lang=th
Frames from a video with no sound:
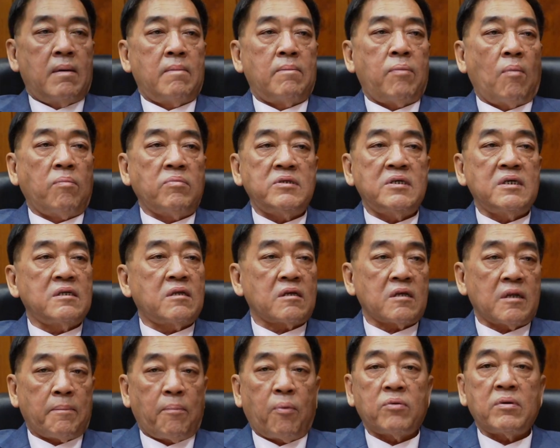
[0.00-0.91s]
ผมชื่อตั
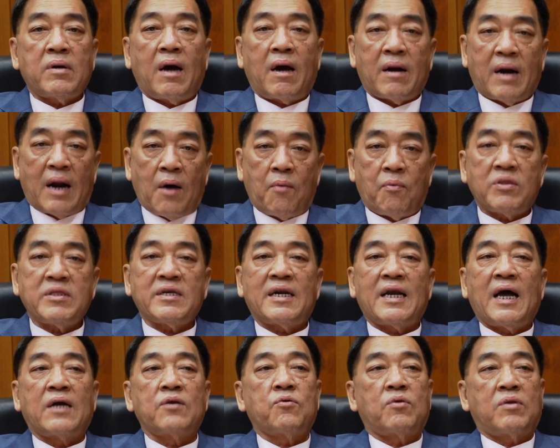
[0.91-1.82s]
ตพจน์ราวัฒ
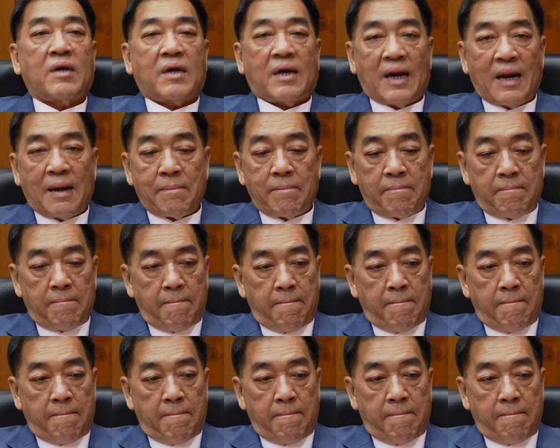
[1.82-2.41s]
นานนนะครับ